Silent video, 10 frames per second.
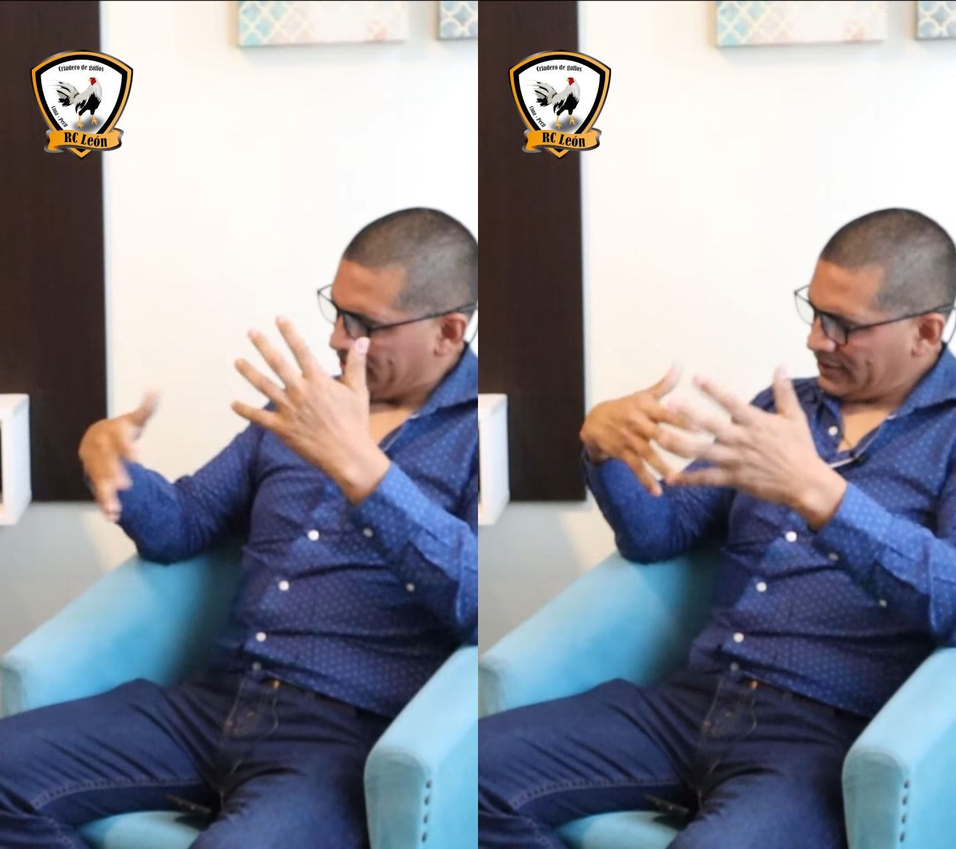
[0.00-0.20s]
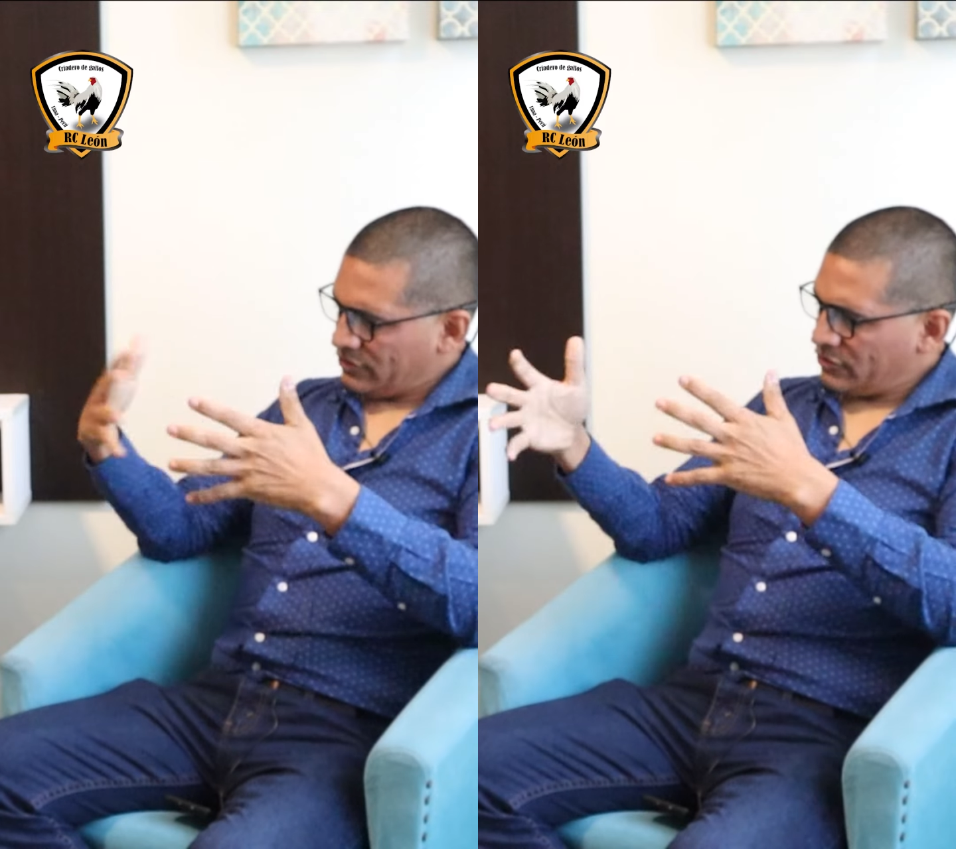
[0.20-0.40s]

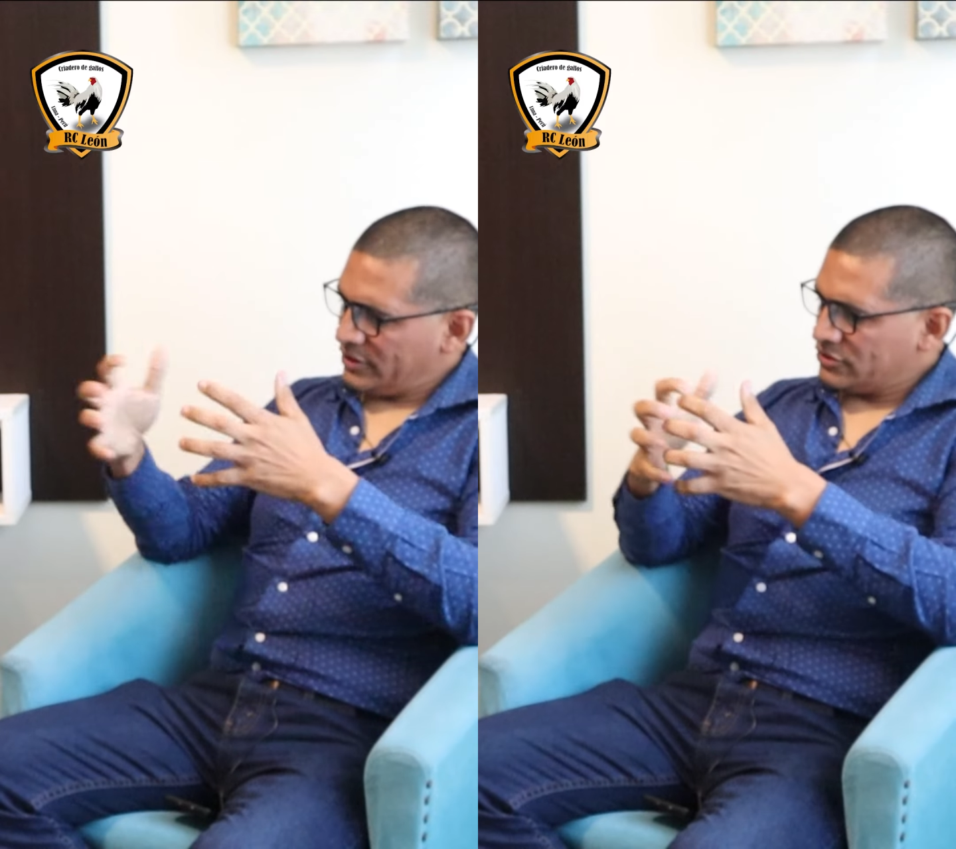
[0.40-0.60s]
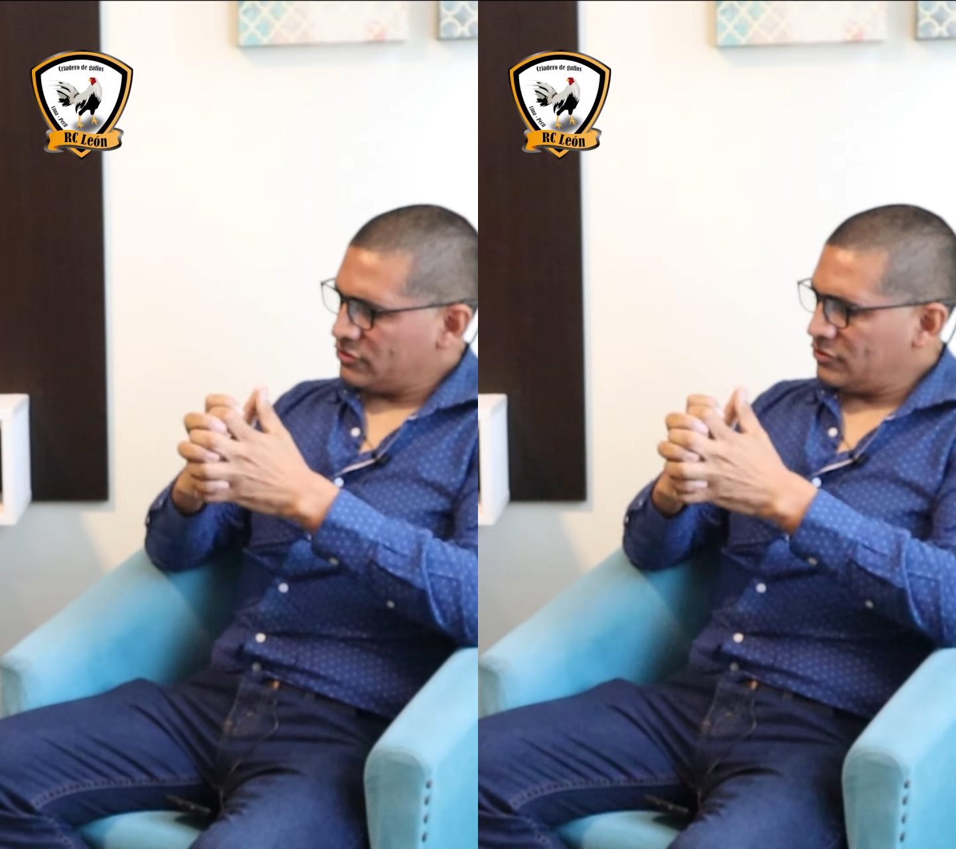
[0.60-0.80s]
Dentro
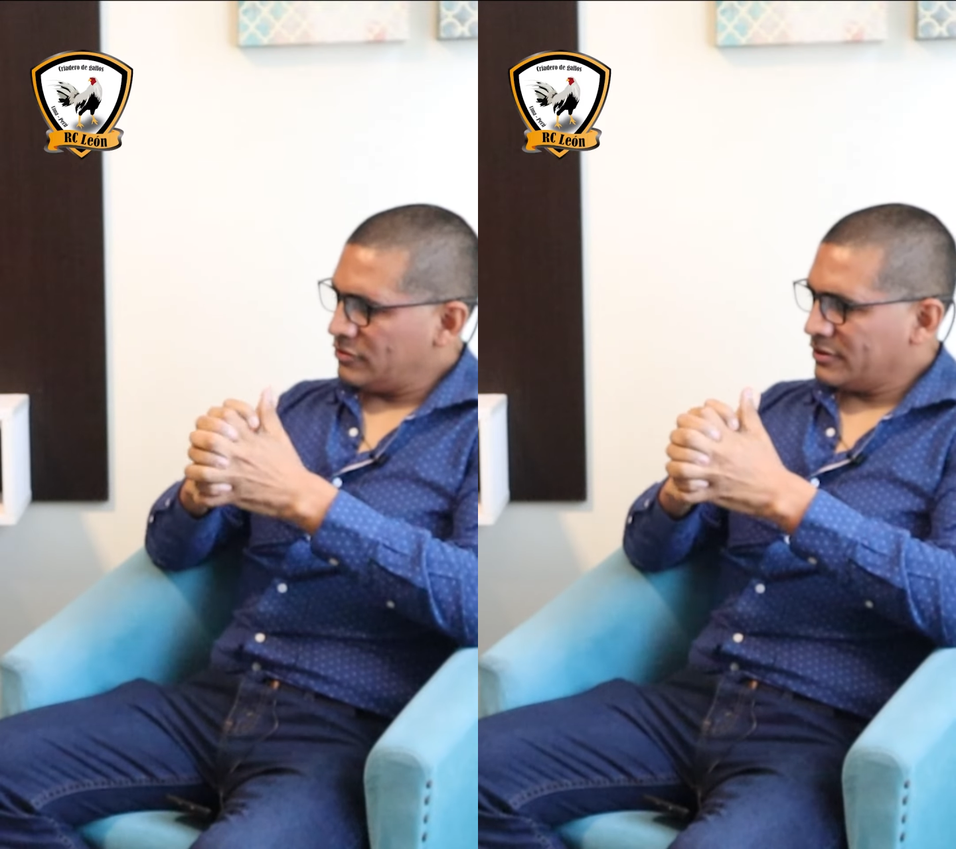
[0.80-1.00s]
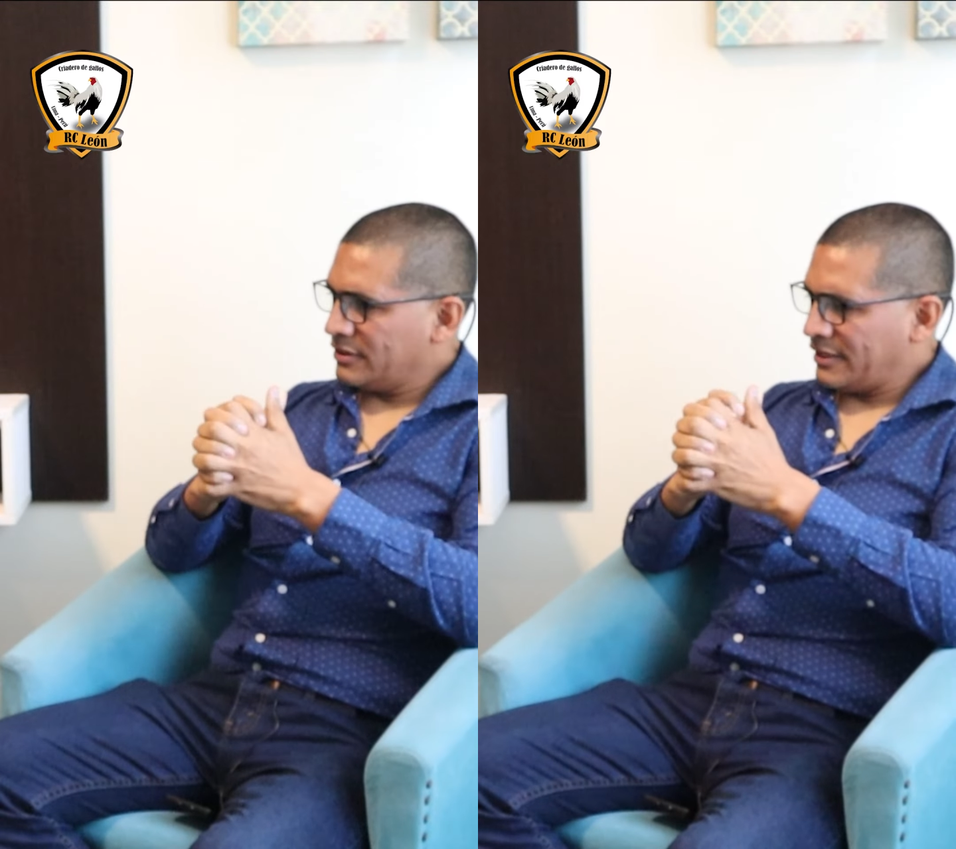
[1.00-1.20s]
de eso,